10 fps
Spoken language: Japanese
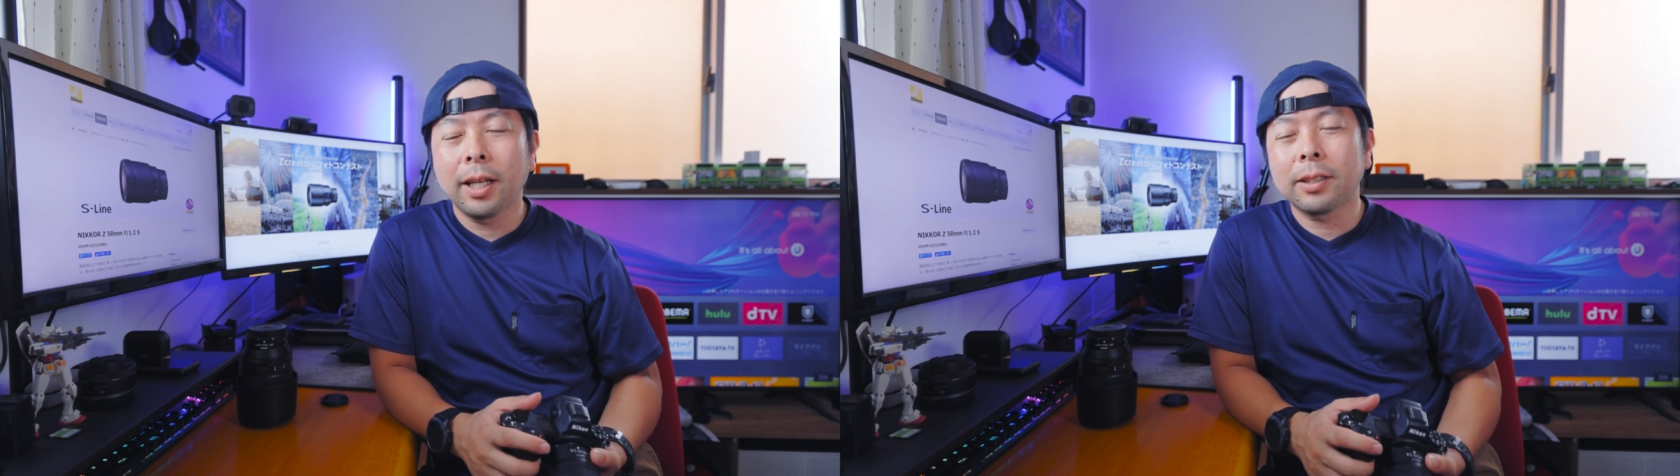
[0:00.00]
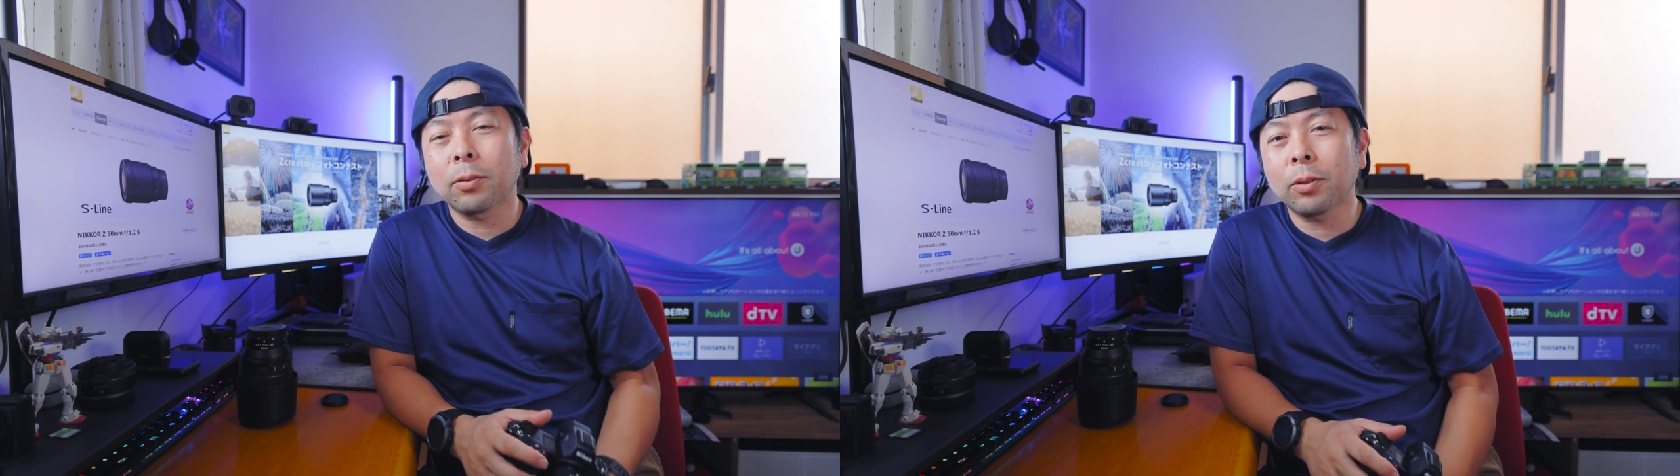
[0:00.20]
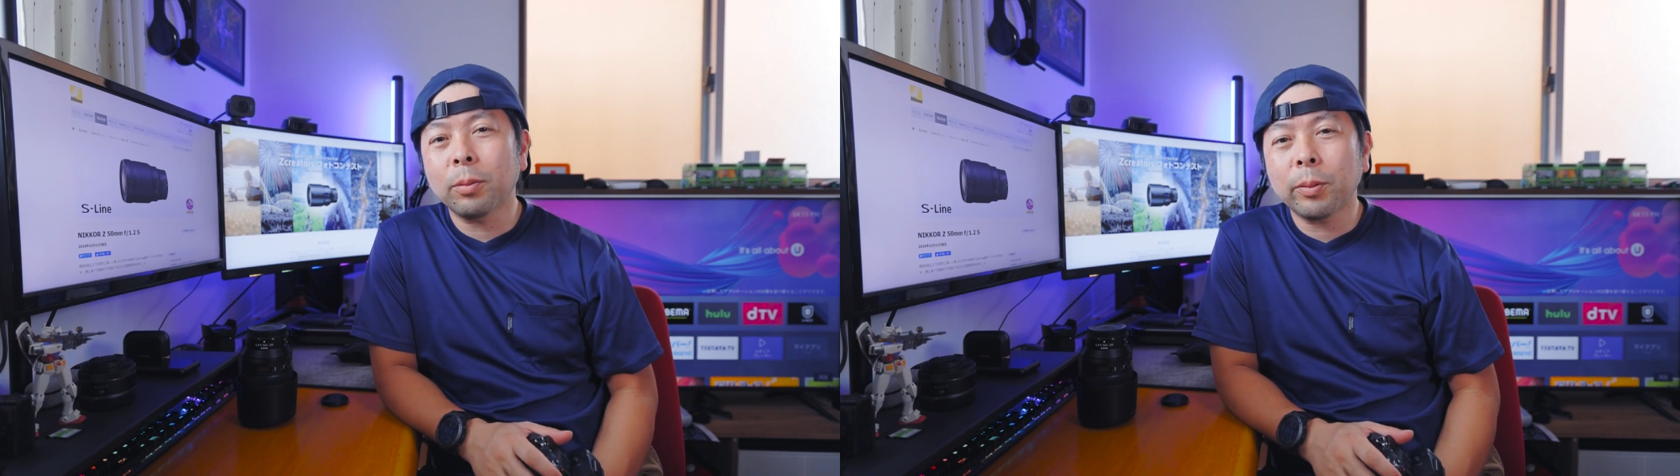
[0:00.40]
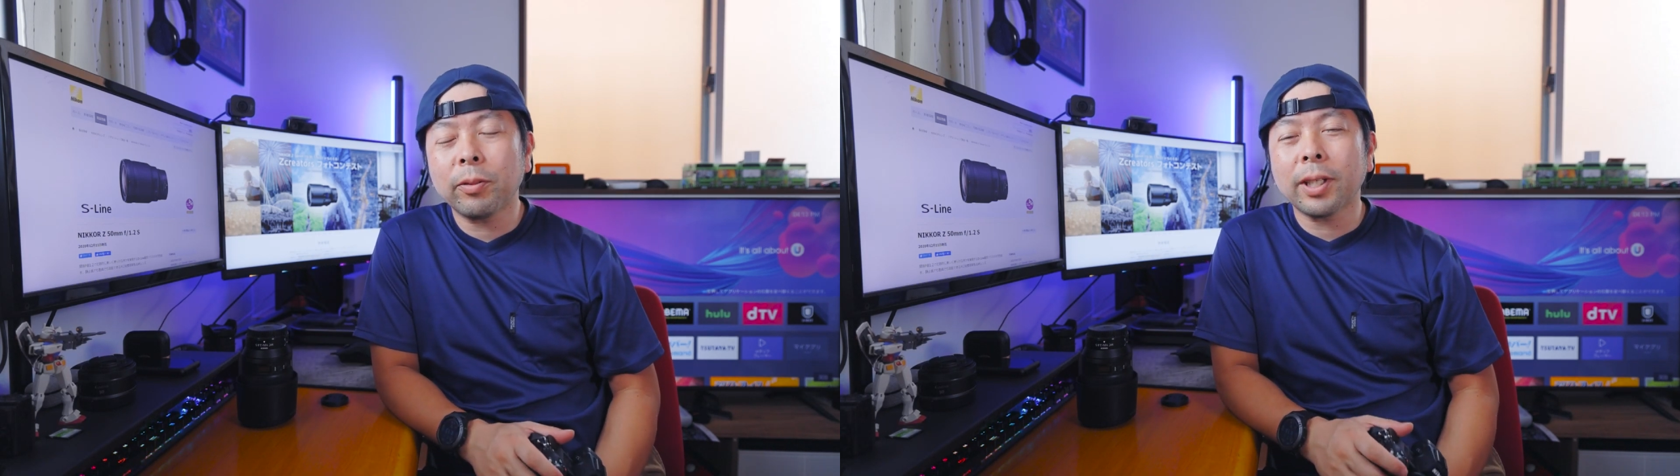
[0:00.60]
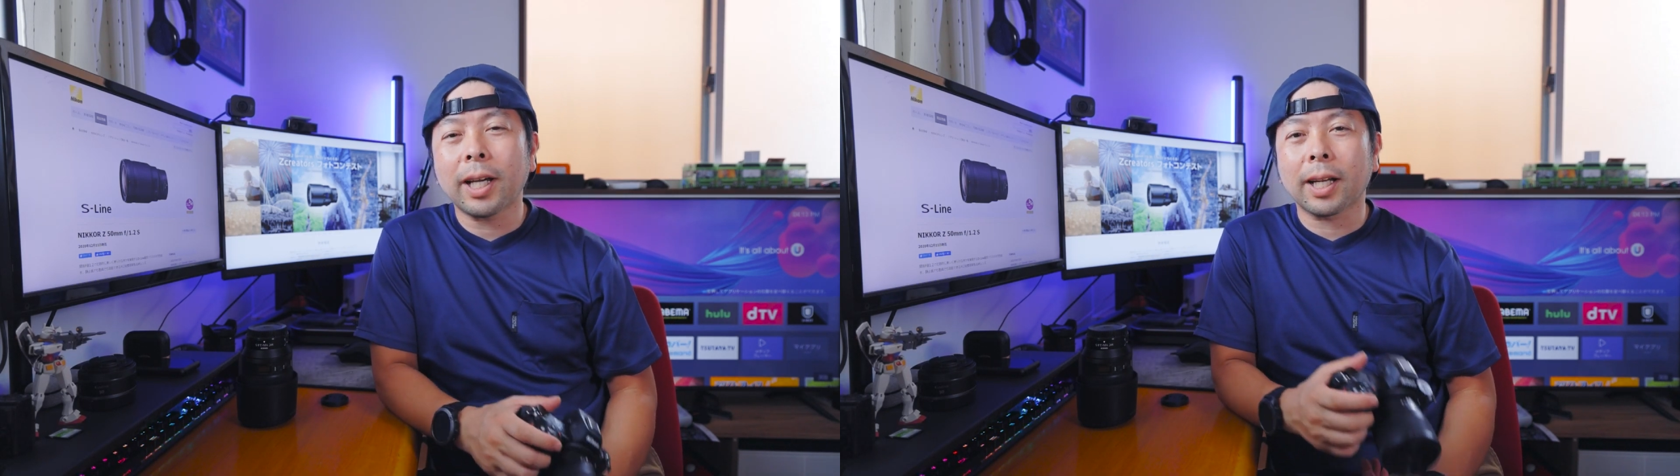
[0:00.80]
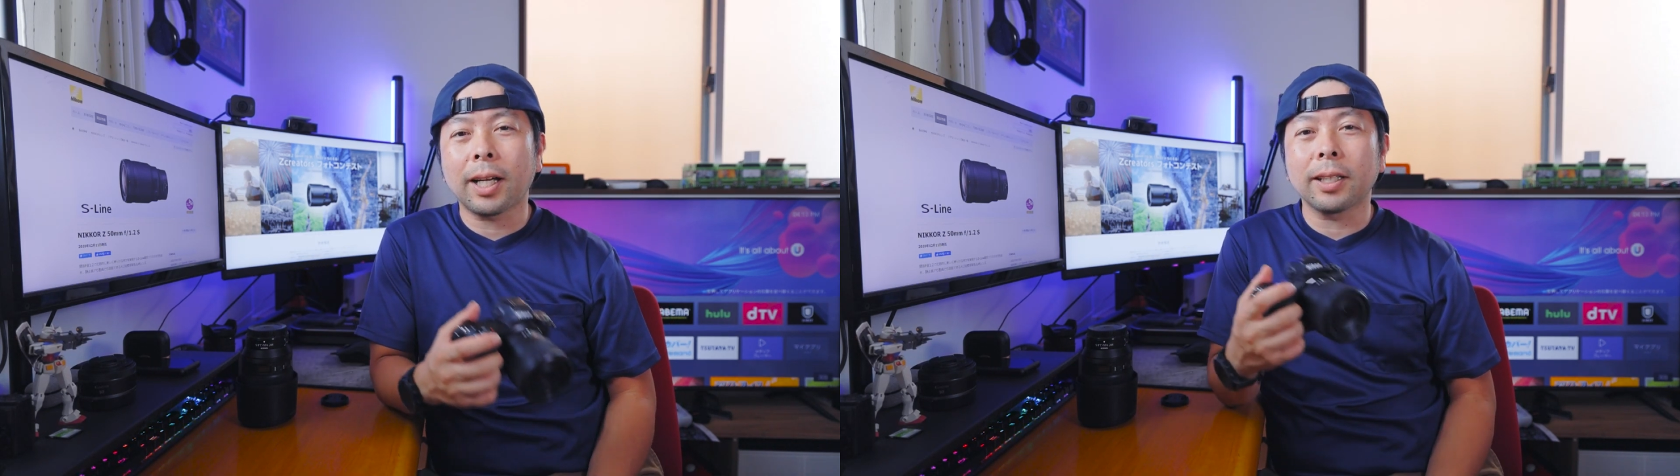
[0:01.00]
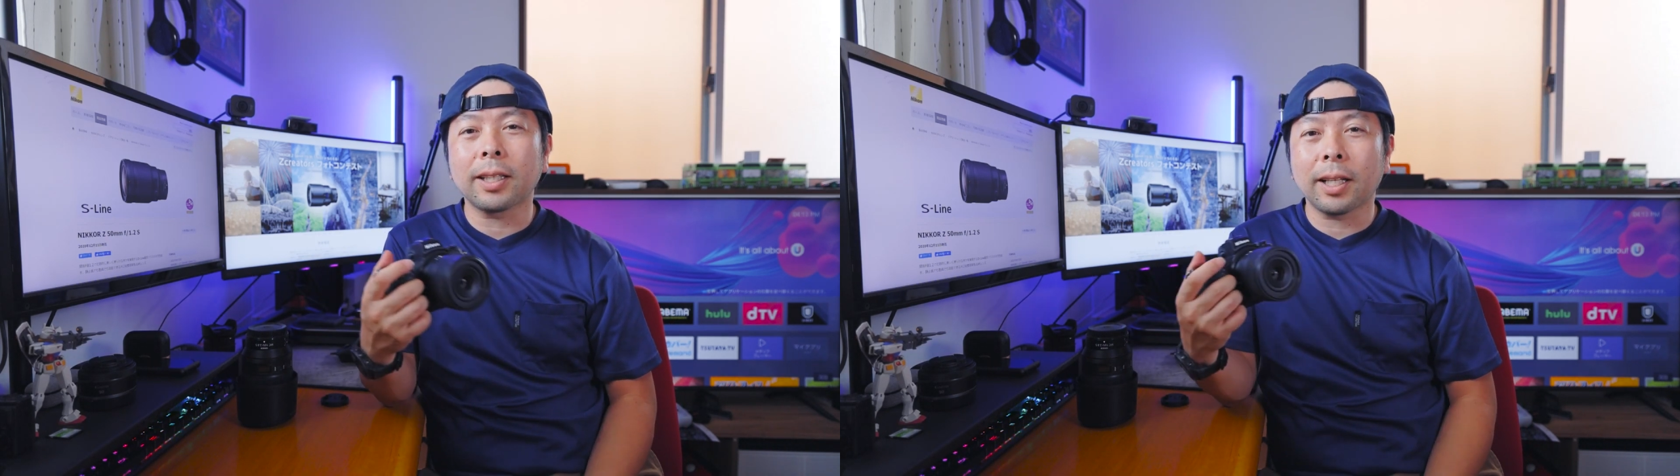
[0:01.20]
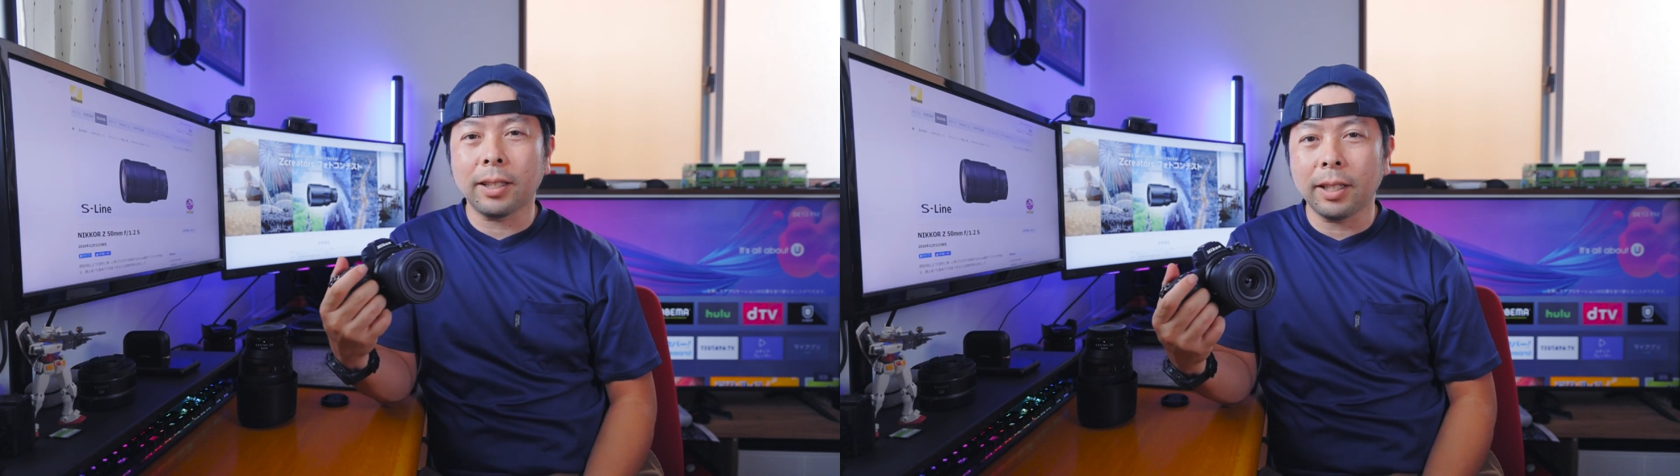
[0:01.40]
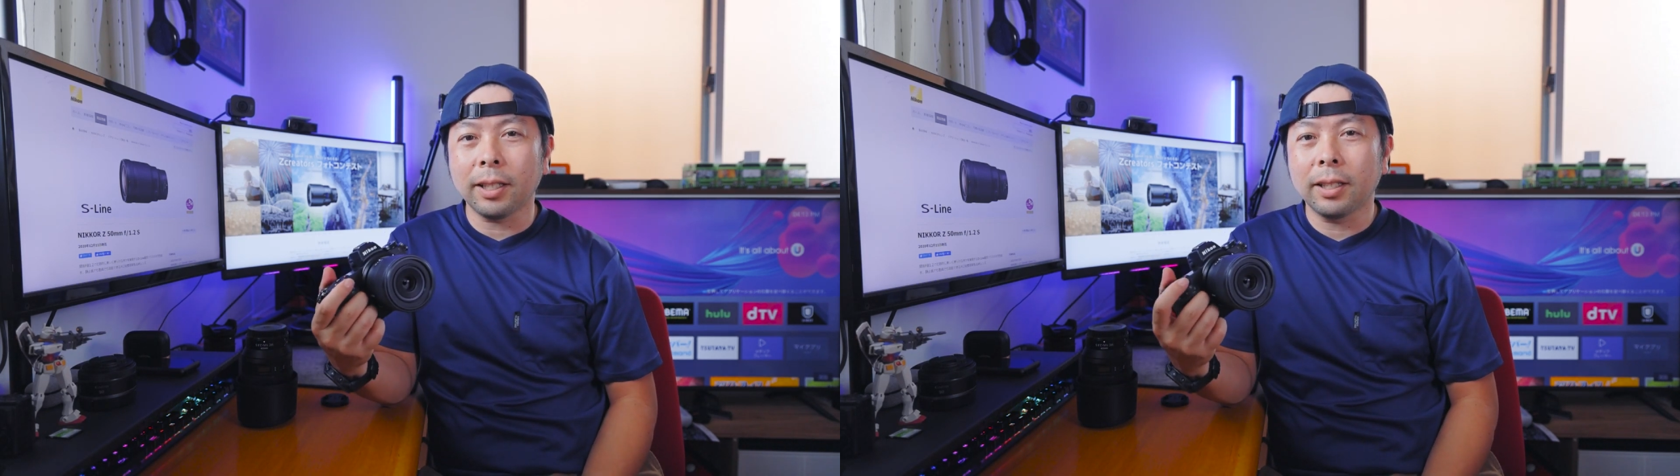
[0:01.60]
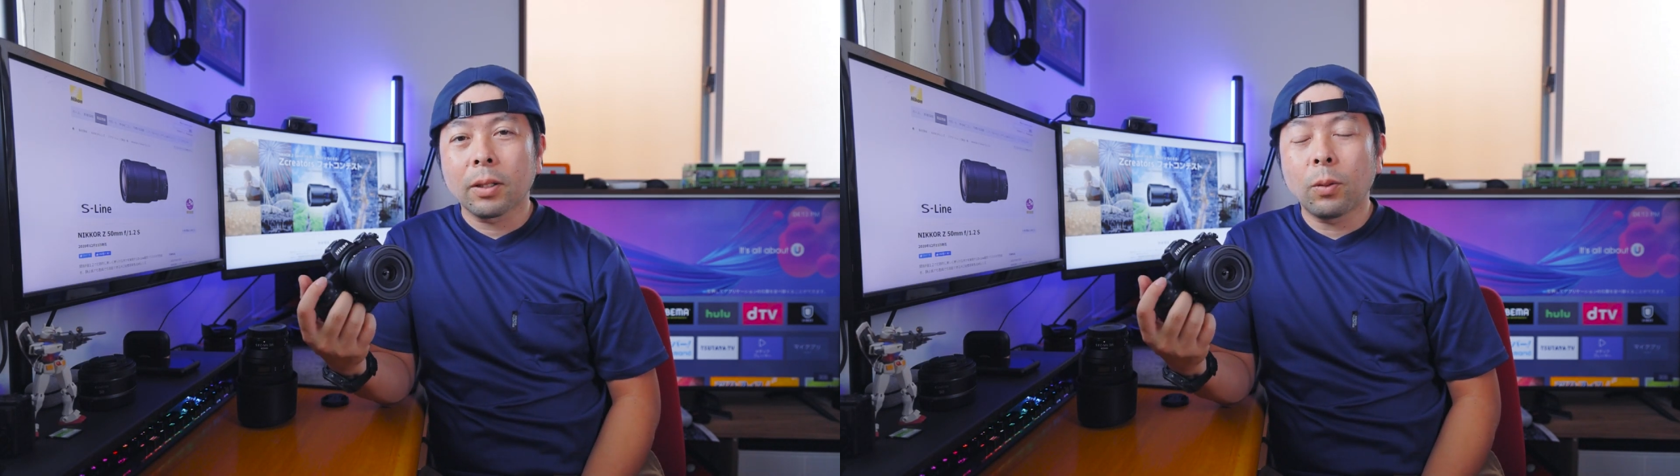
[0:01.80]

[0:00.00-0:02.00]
えそこの部分から簡単に